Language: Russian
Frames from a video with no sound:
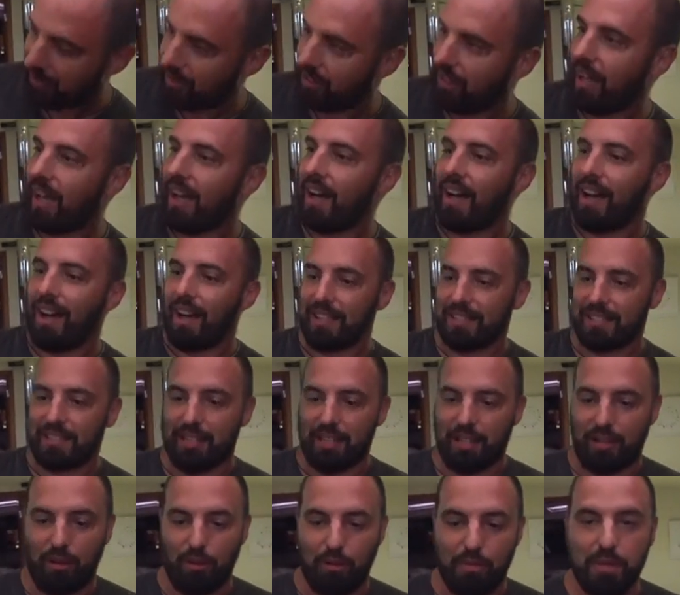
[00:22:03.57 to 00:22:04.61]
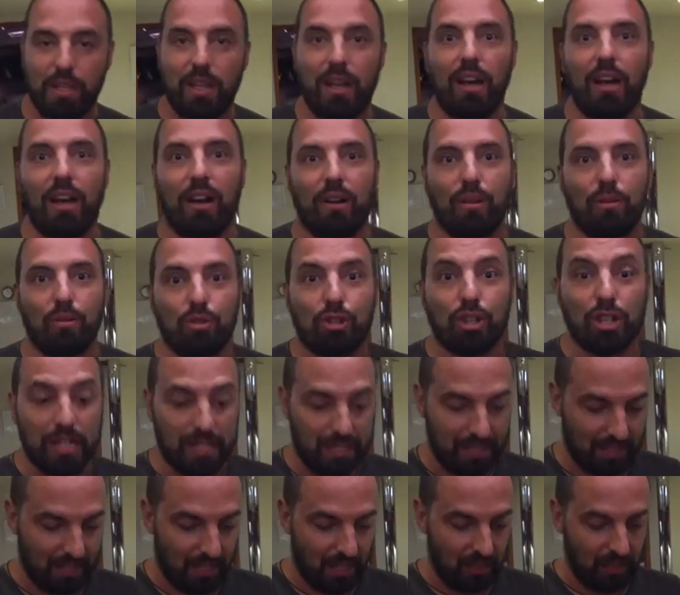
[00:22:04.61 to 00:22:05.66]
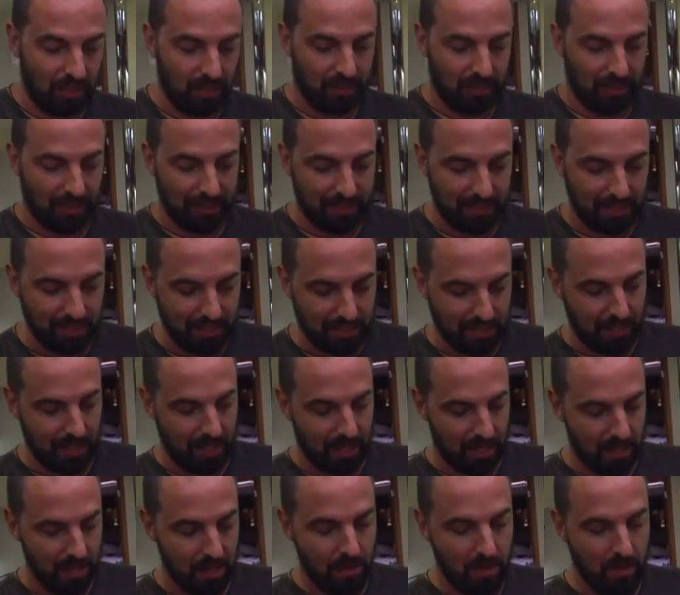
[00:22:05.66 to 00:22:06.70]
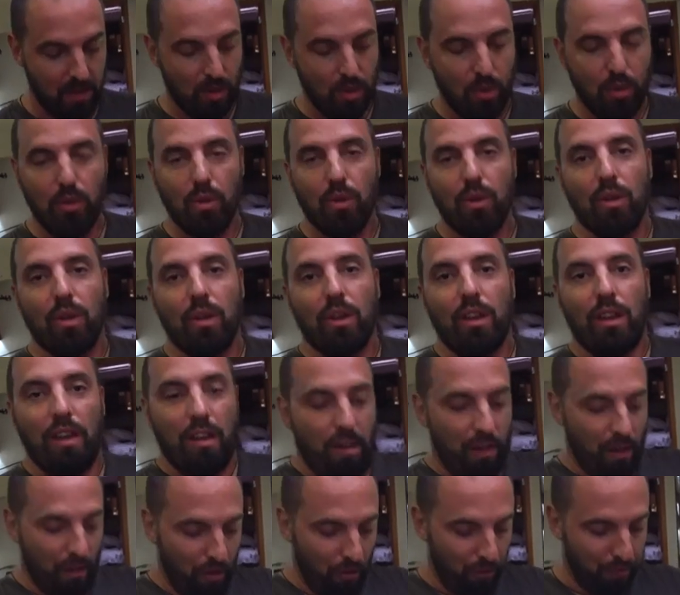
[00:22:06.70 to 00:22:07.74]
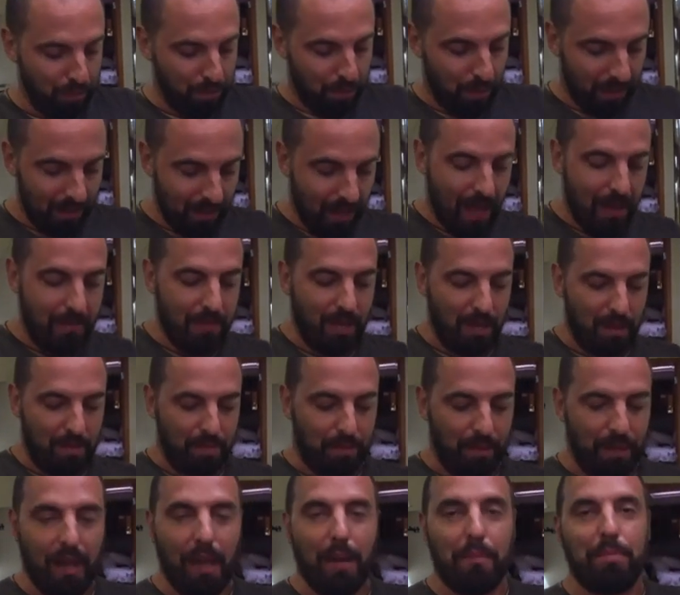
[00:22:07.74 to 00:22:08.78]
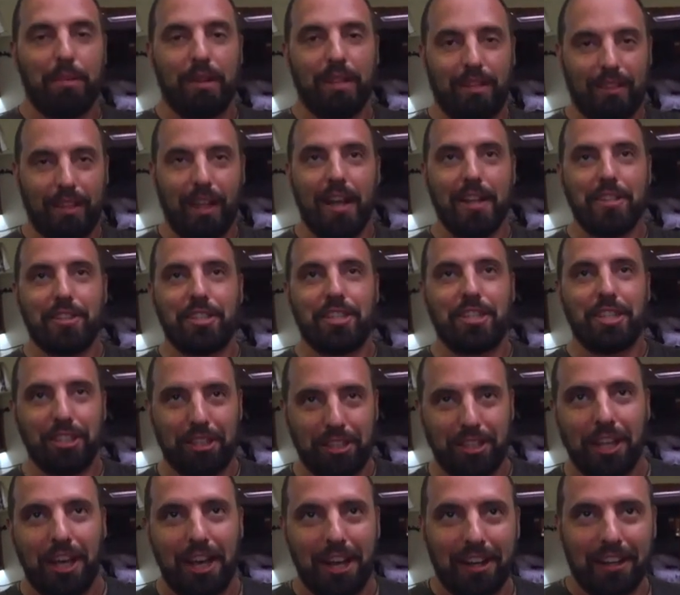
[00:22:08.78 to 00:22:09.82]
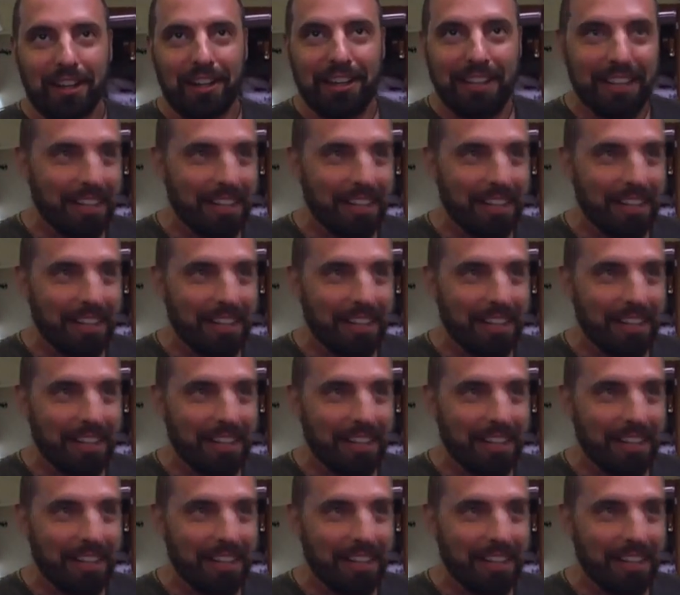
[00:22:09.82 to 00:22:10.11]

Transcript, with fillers: Класс! У меня уже стало традицией в Панаме приобретать гитары.